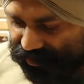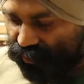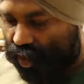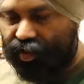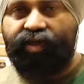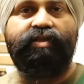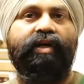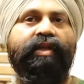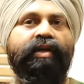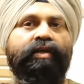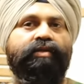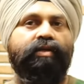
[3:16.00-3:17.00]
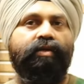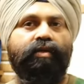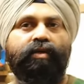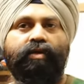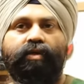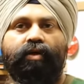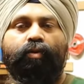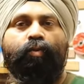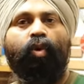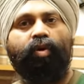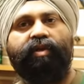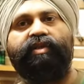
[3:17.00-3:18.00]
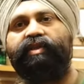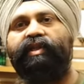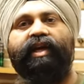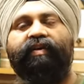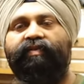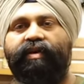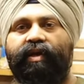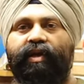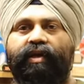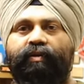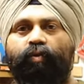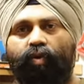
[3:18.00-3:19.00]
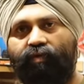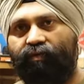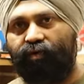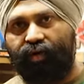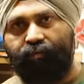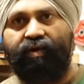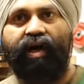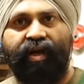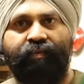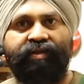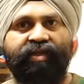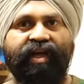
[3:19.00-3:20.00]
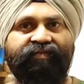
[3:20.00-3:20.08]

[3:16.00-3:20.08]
वोल्टेज ज़्यादा है ना सर जी मोटर जितनी हैवी रहेगी आपका आर्मेचर